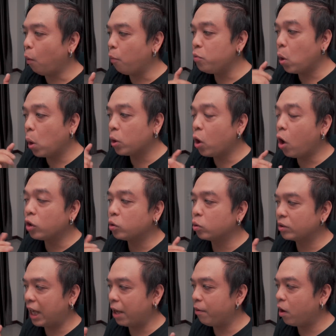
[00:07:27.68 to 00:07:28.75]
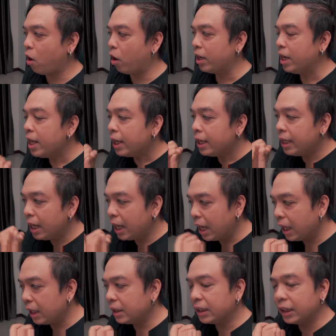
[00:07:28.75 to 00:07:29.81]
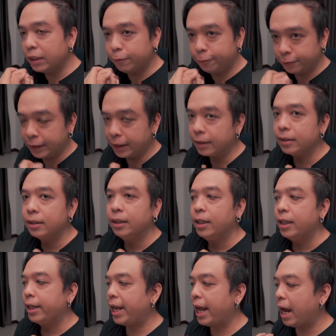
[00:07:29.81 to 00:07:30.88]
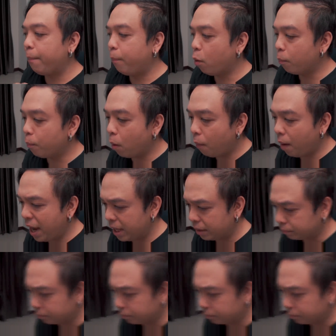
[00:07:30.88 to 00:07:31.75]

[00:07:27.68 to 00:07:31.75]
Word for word: ผมโยนข้อสงสัยไว้ก่อน 1 คือฝึกนะครับผมเพราะว่า